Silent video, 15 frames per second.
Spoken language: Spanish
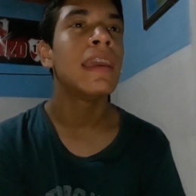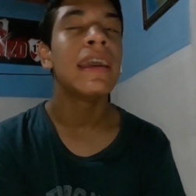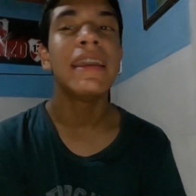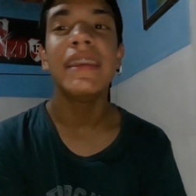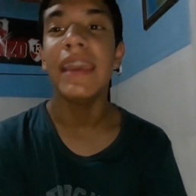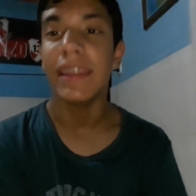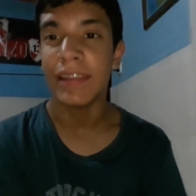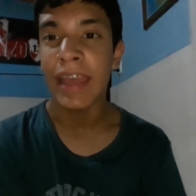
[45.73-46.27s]

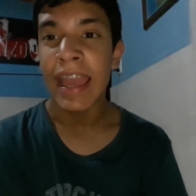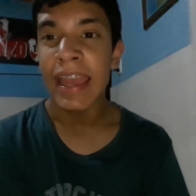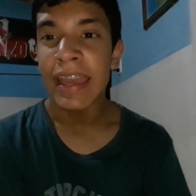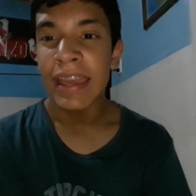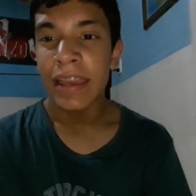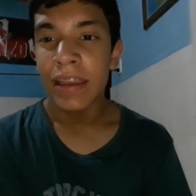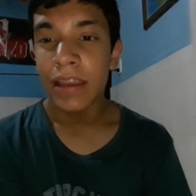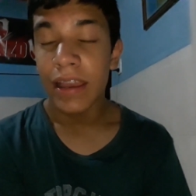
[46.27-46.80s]
Y es,
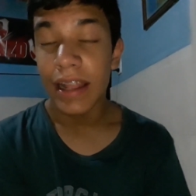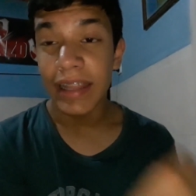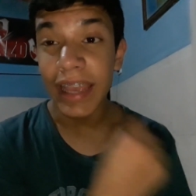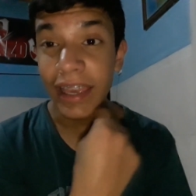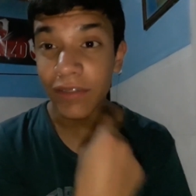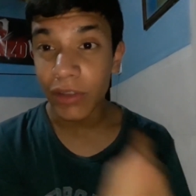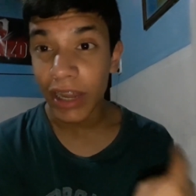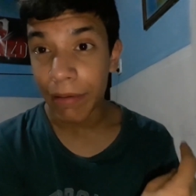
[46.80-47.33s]
el día que
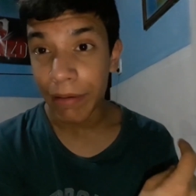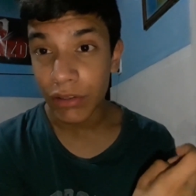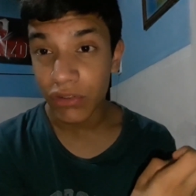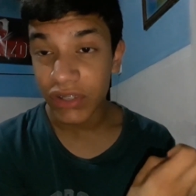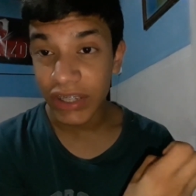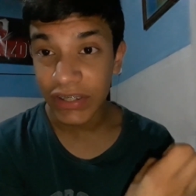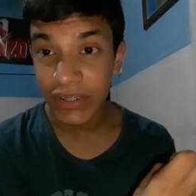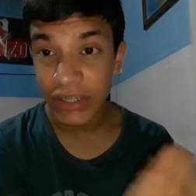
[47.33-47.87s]
estoy grabando,
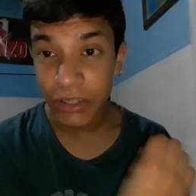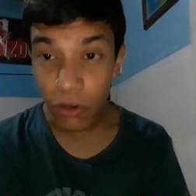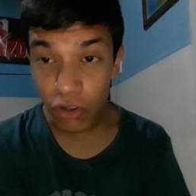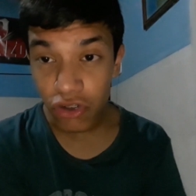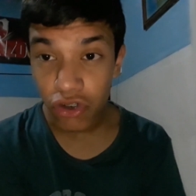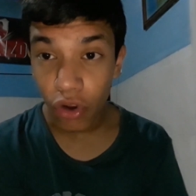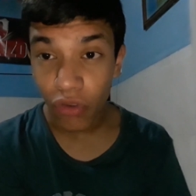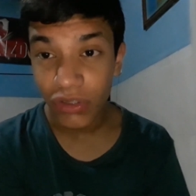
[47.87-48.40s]

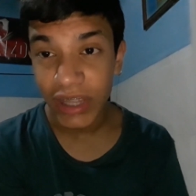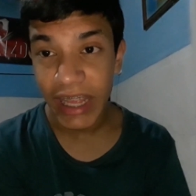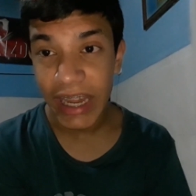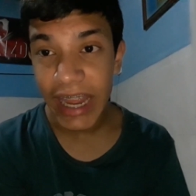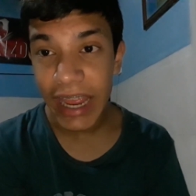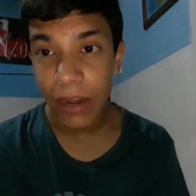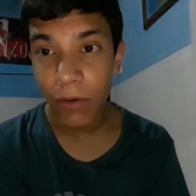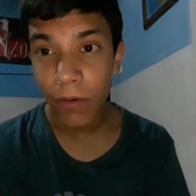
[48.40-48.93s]
18 de
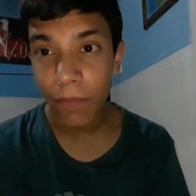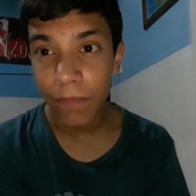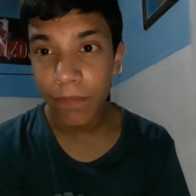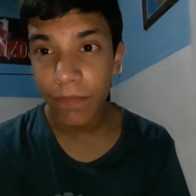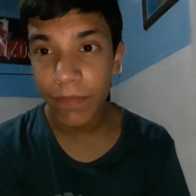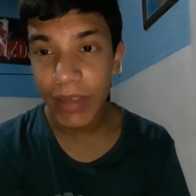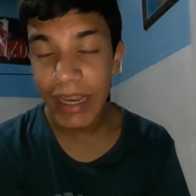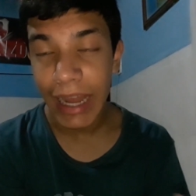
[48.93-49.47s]
enero,
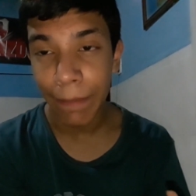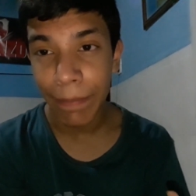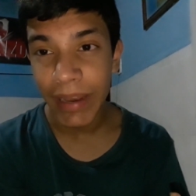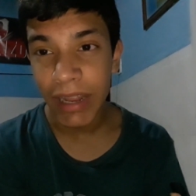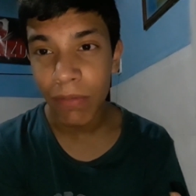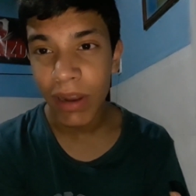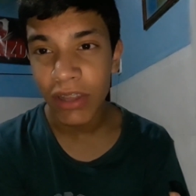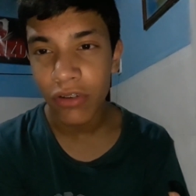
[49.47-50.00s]
y la
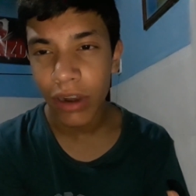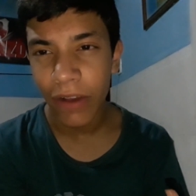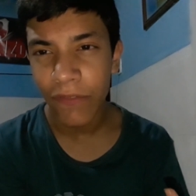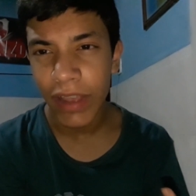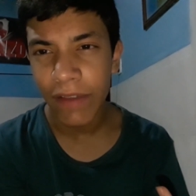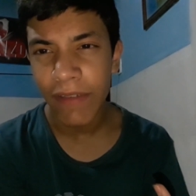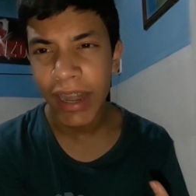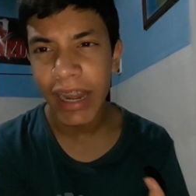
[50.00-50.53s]
película yo la fui
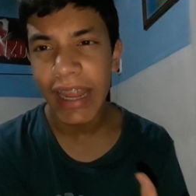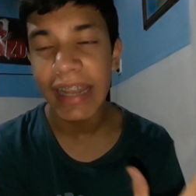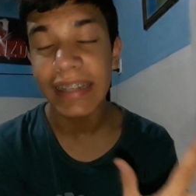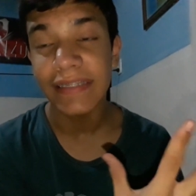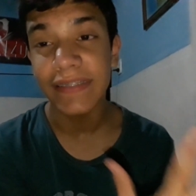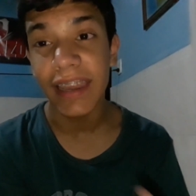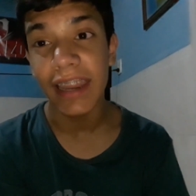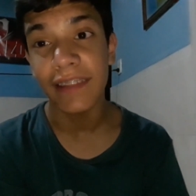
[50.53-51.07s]
a ver
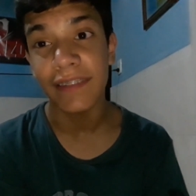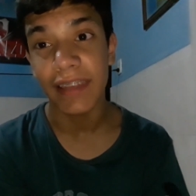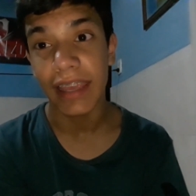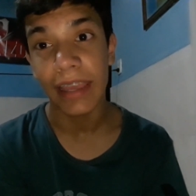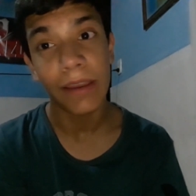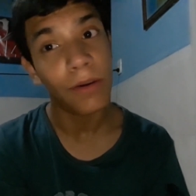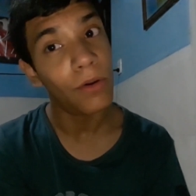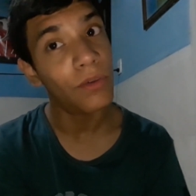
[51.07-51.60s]
el 13.
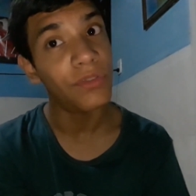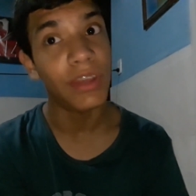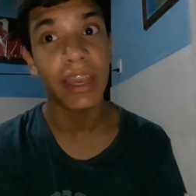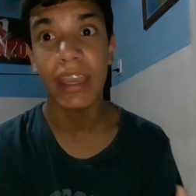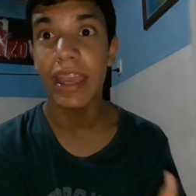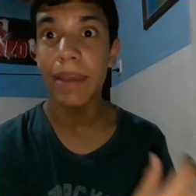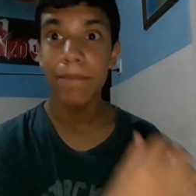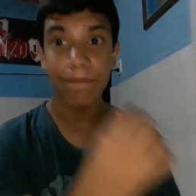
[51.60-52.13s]
O sea
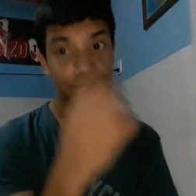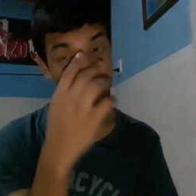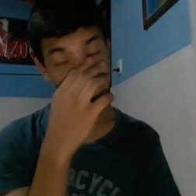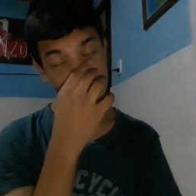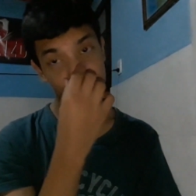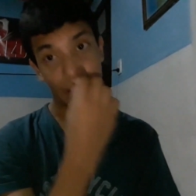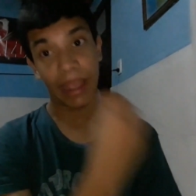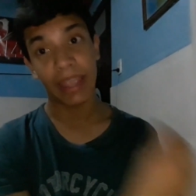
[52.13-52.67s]
que,
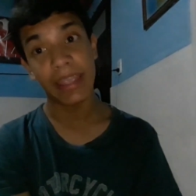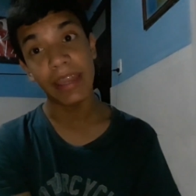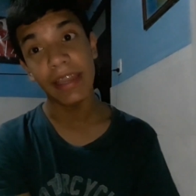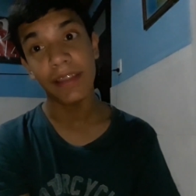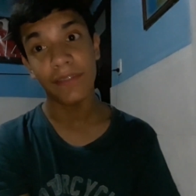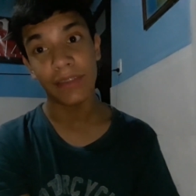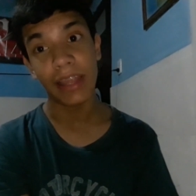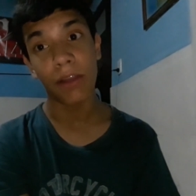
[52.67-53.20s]

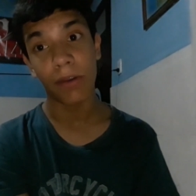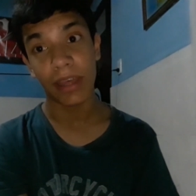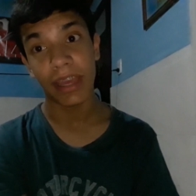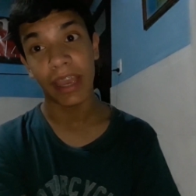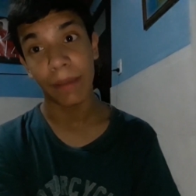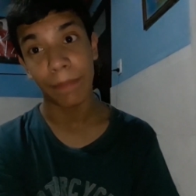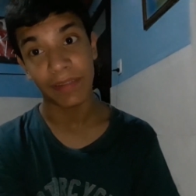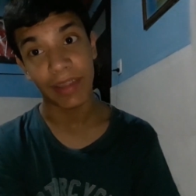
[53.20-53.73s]
imagínense lo que
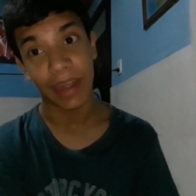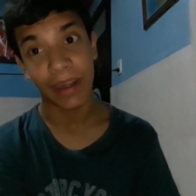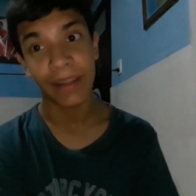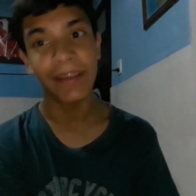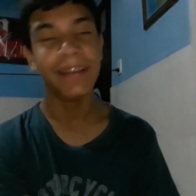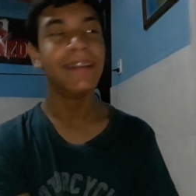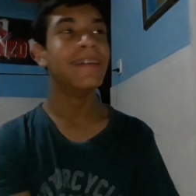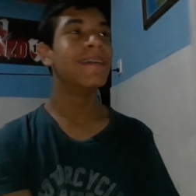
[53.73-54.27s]
dejé pasar.
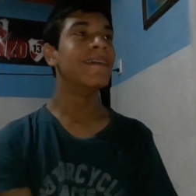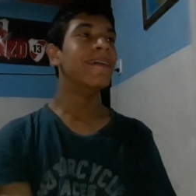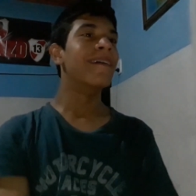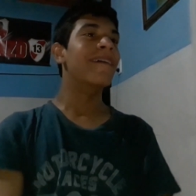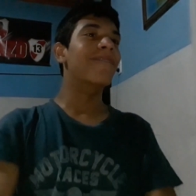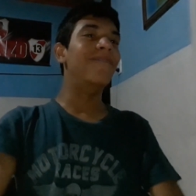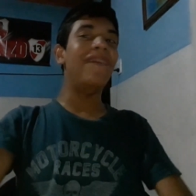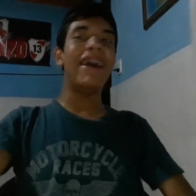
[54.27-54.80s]

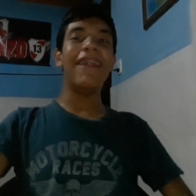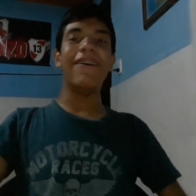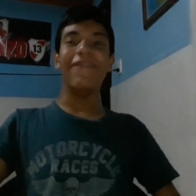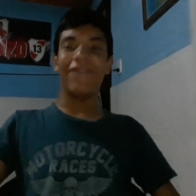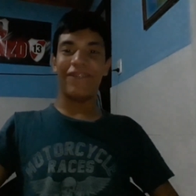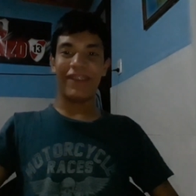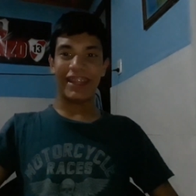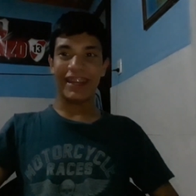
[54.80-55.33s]
Pero en
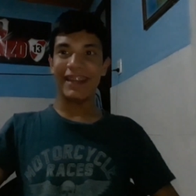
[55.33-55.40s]
fin,